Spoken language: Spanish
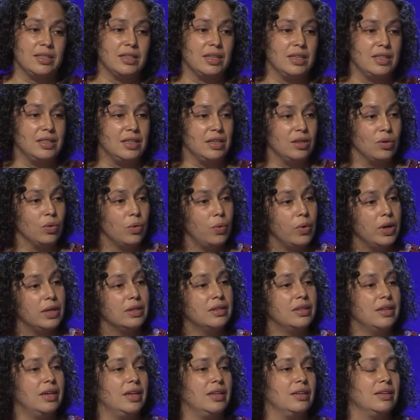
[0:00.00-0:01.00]
que se
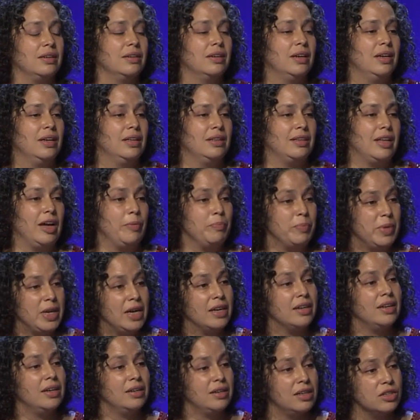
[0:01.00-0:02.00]
encuentran
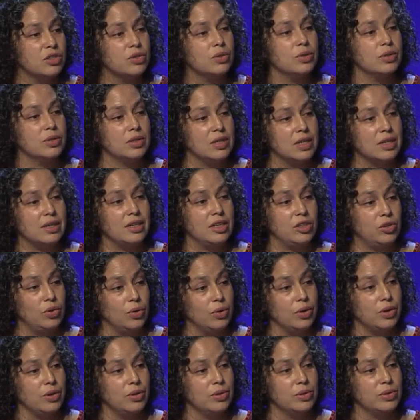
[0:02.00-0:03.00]
también en estos
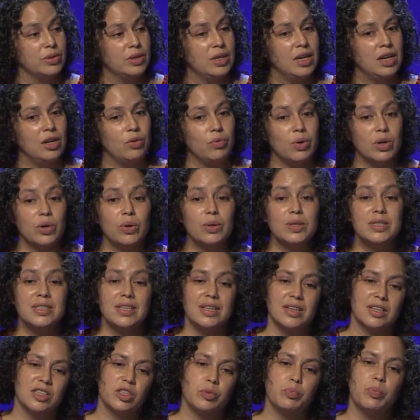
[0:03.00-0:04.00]
territorios luego
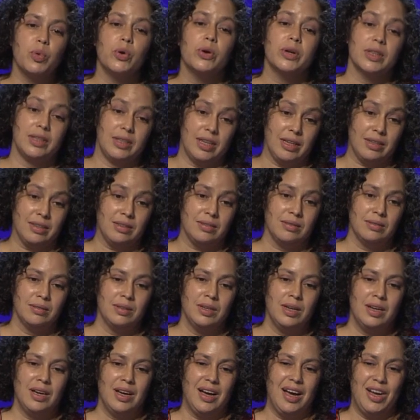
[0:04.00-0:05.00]
se exportan
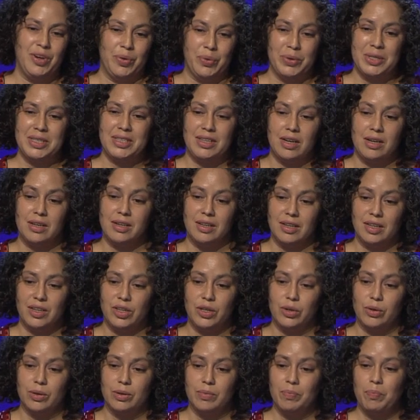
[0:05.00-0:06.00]
a nuestra
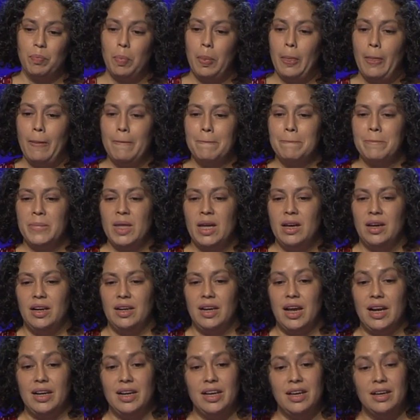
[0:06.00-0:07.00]
región.
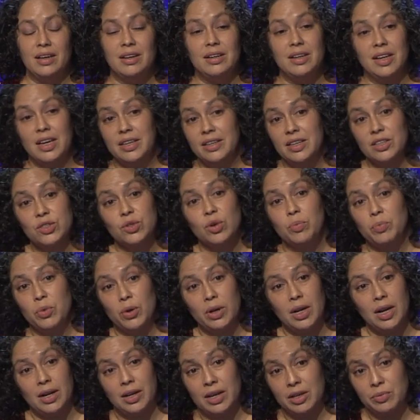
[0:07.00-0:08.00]
leyes como
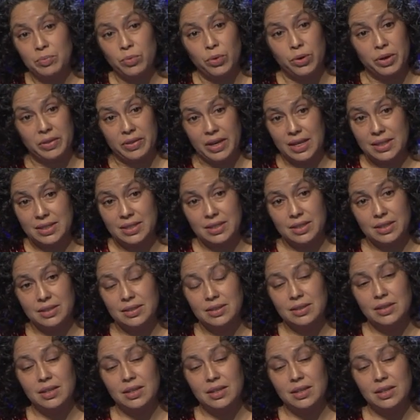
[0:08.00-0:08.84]
la ley Mordaza,